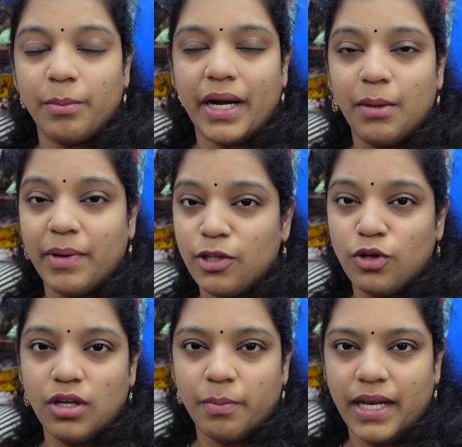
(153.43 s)
இப்போ மணி
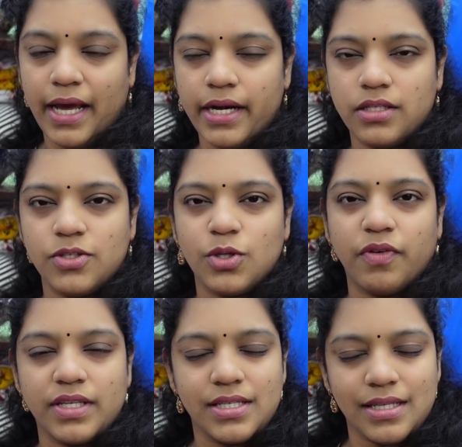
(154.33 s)
பதினொன்றுக்கு மேலே ஆயிடுச்சு
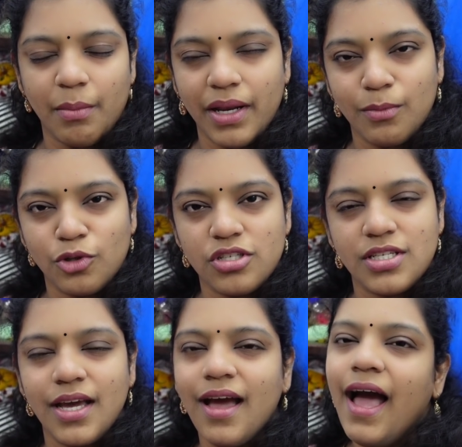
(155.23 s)
ஸோ ஃபஸ்ட்டு சமையலை
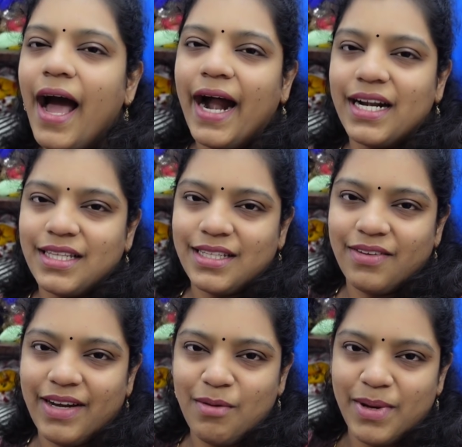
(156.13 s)
முடிச்சுட்டு
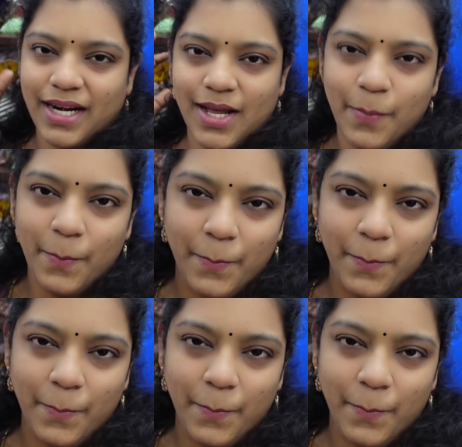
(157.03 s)
அடுத்தடுத்த வேலையை பார்க்கலாம்